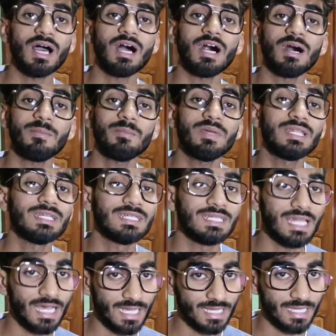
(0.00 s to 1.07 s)
हार्म
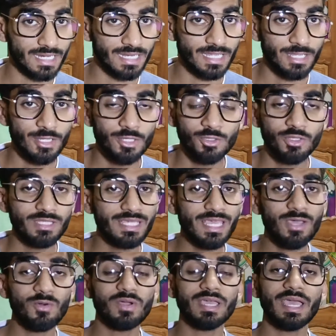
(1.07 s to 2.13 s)
ना करे तो
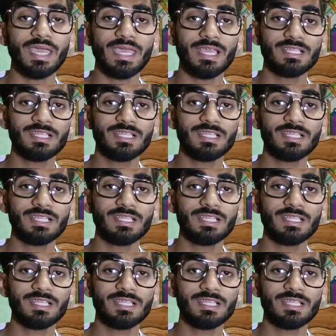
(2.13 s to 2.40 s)
ये हो गया